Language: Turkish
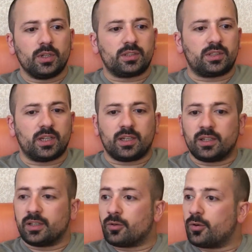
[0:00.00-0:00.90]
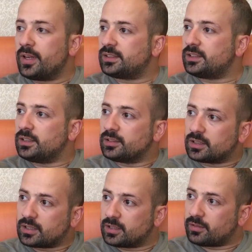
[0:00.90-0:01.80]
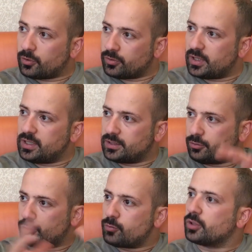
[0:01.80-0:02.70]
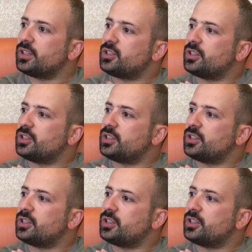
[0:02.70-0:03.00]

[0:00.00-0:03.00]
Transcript: İşte e, OECD'nin dataları var onları yazıyorum. Aslında Ortaya